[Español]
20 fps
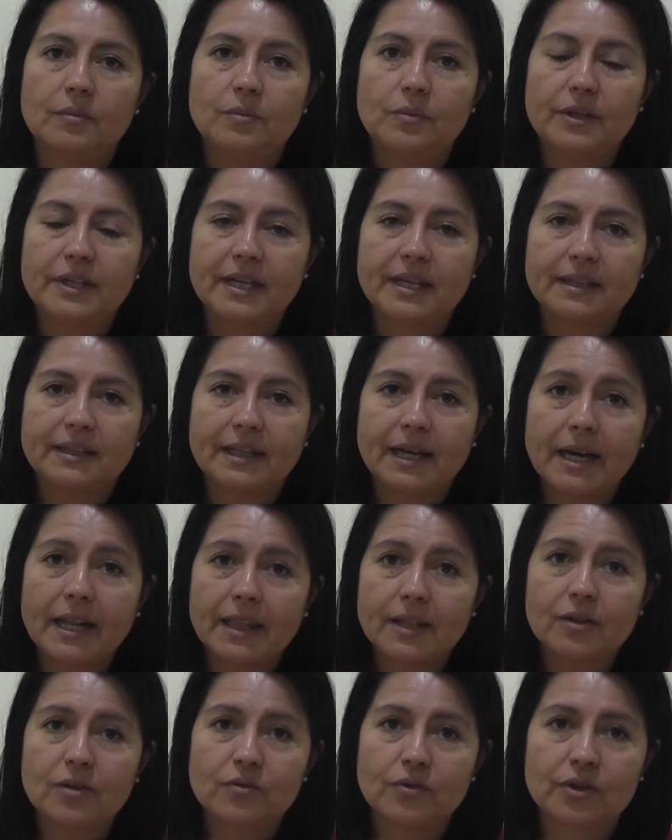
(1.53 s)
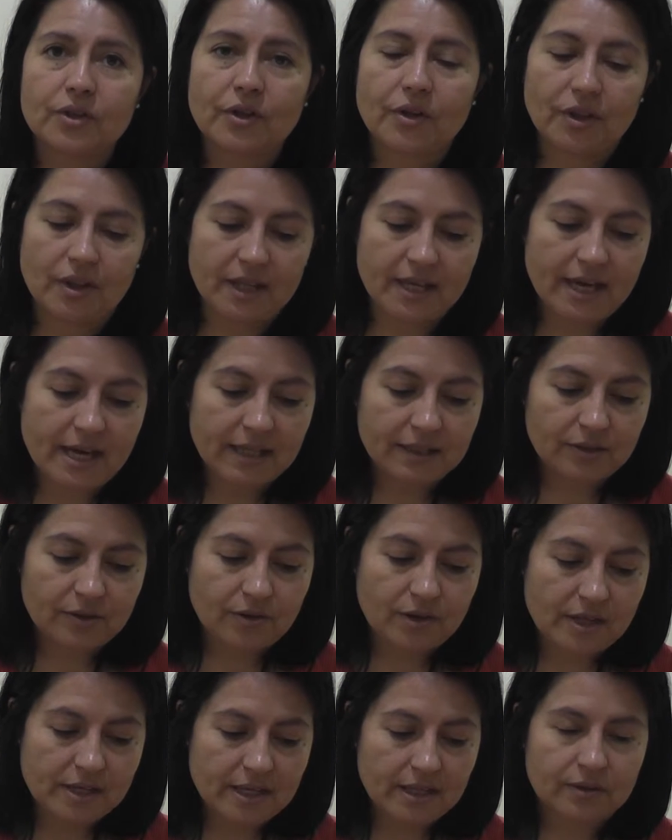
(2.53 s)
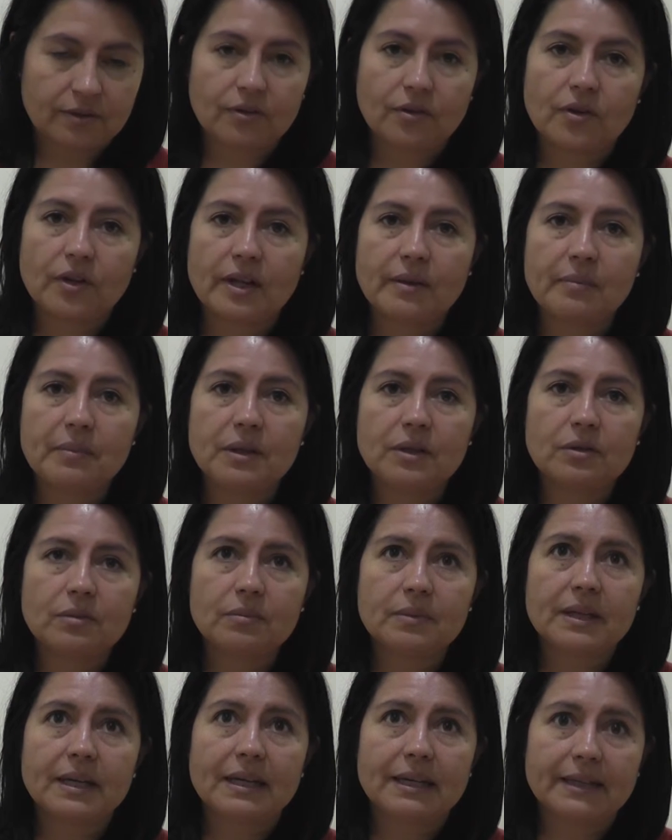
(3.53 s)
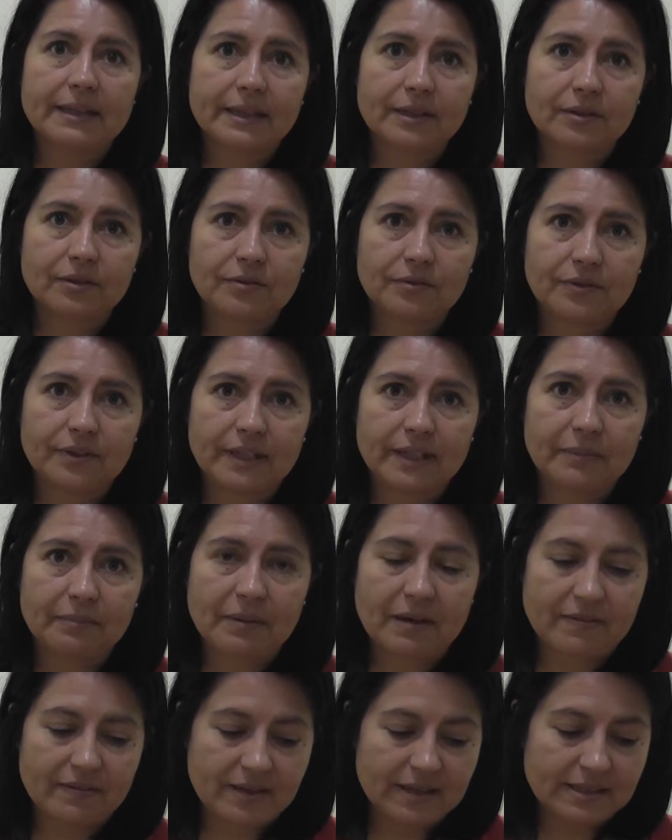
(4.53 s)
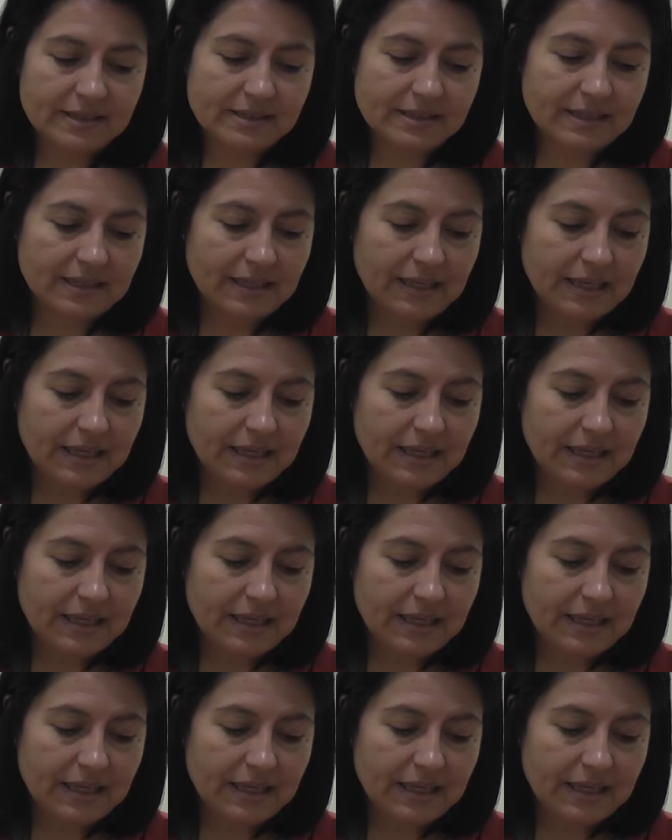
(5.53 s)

Buenas tardes o buenos días a todas y a todas. Mi nombre es Elena Jofré Pavés.